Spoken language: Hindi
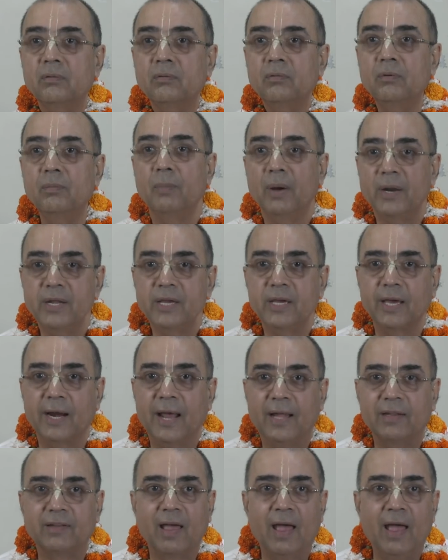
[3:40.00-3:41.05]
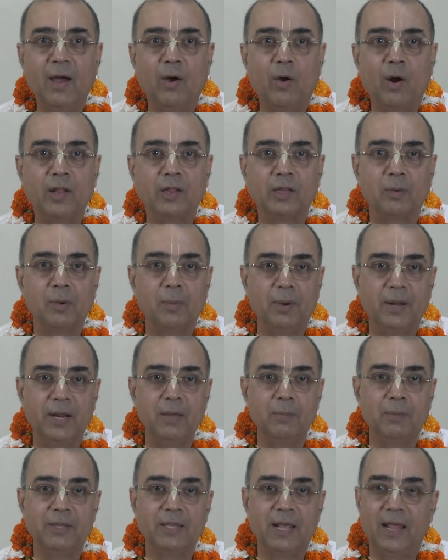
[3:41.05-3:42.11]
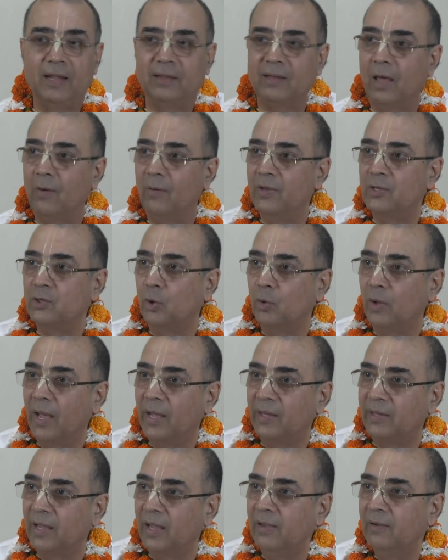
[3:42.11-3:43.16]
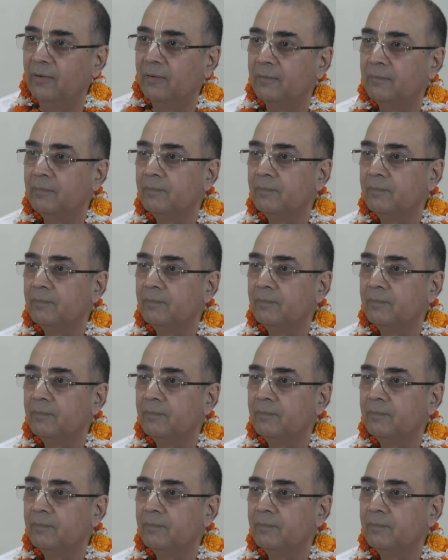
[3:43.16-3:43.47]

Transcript: वो मनी कराता है और अंत में मन ही मजा आता है वहीं छुड़वा देता है